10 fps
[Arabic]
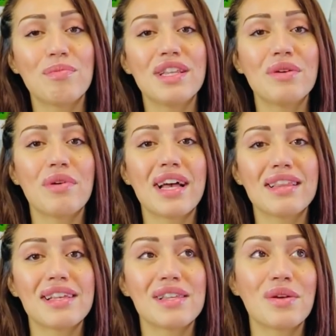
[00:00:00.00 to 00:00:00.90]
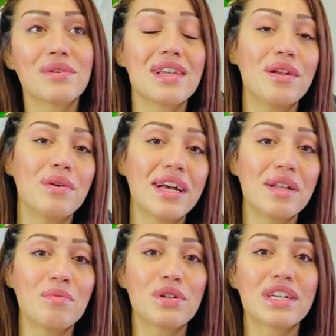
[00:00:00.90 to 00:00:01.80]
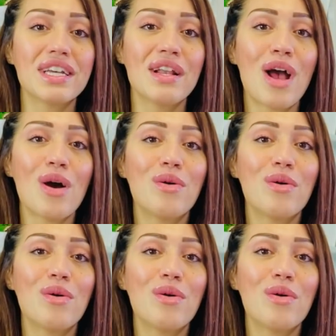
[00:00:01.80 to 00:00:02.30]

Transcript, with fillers: مني واحد لا سيونس على واحد المشكل